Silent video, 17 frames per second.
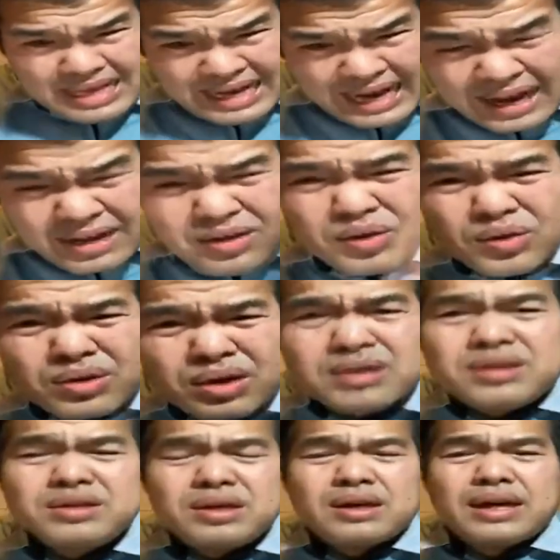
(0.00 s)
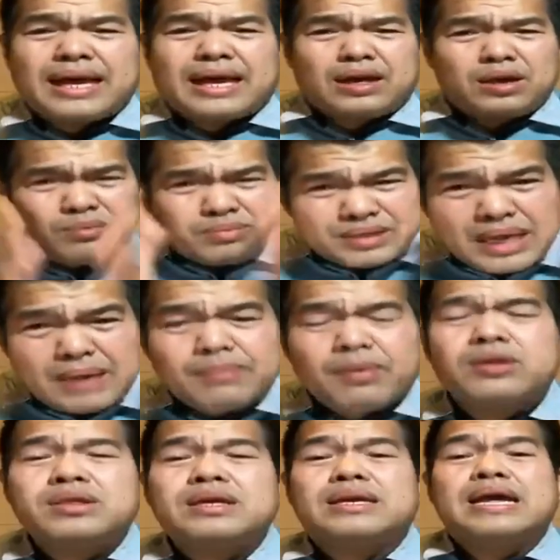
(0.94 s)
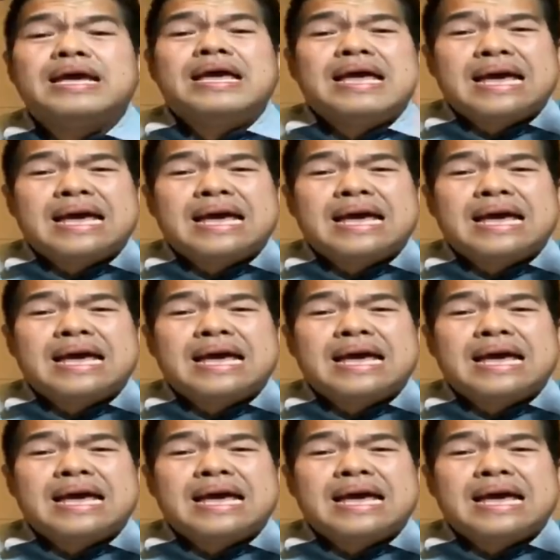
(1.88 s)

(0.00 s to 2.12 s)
anh nút cứ chửi rương này khi mình dám nói thiệt